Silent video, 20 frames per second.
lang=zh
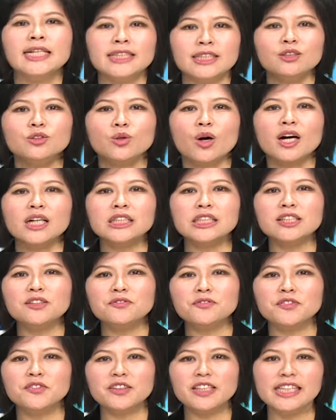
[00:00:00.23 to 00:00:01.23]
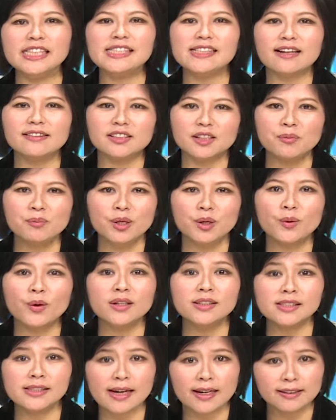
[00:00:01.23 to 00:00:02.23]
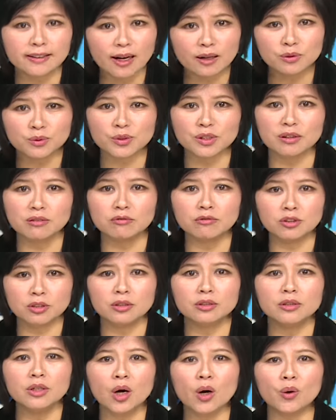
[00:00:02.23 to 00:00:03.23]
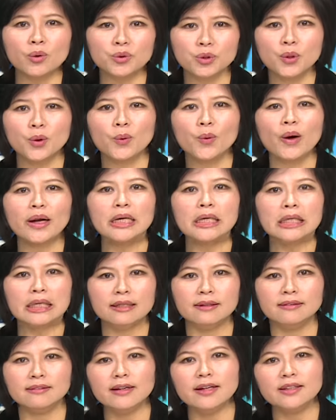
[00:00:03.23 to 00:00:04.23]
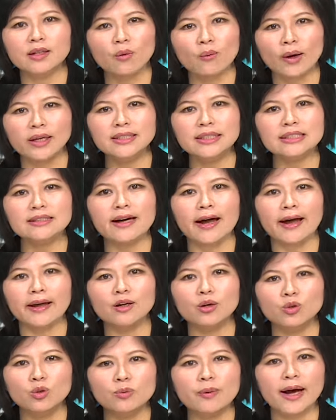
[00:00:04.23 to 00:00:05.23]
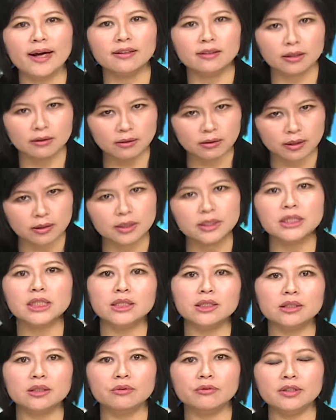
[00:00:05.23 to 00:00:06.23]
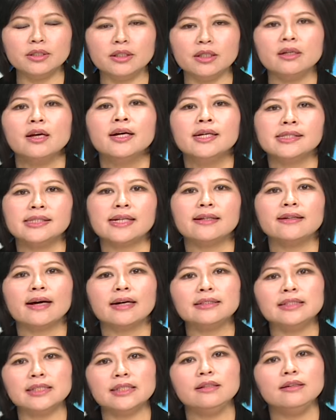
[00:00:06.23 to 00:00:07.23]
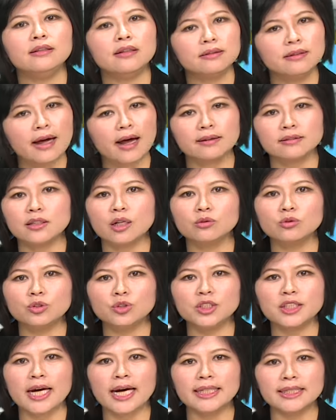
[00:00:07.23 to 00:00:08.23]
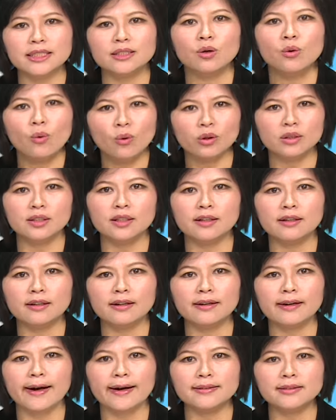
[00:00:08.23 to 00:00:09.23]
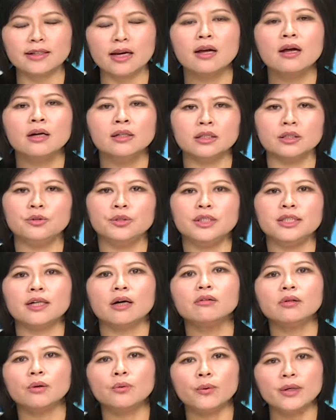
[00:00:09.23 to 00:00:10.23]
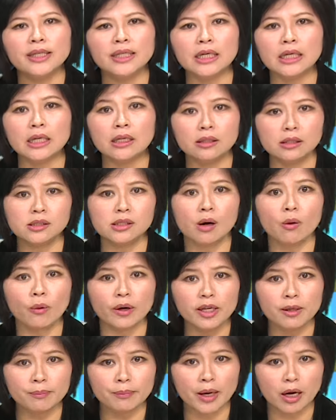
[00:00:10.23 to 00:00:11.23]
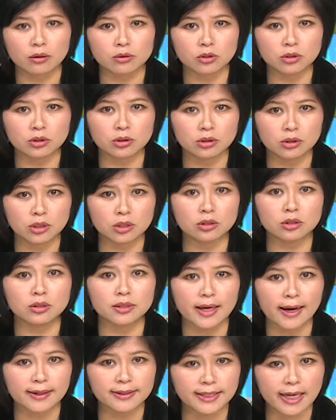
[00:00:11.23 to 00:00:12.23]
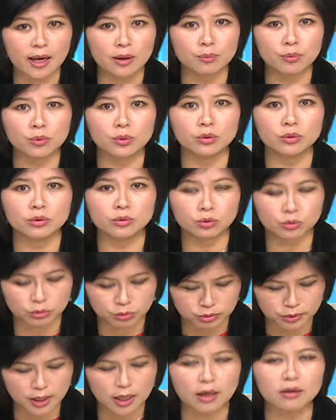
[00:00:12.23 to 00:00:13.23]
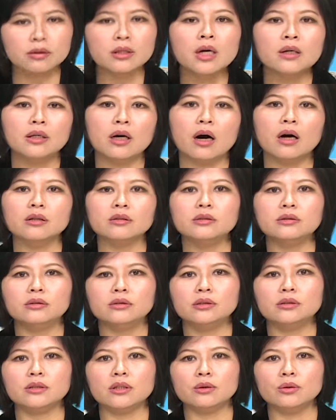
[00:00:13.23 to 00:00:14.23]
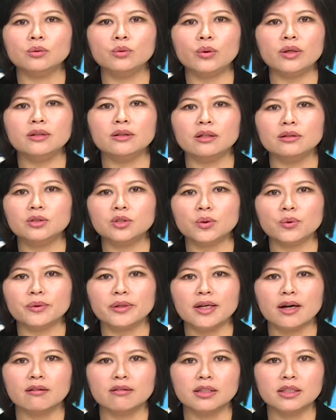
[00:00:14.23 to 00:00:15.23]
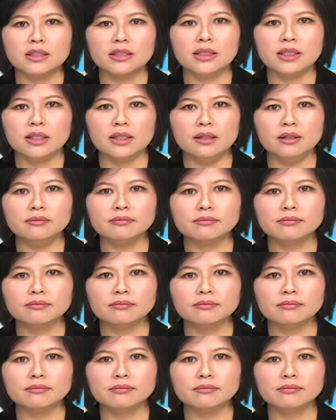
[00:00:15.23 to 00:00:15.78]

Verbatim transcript: 庄幸福里长陈炳坤在当选之后，有关里内的环境、还有路牌等等的建设问题，在他极力的打造之下，已经获得了改善。至于交通问题，里长回应表示，这是他下一步主要呃整顿的重要课题。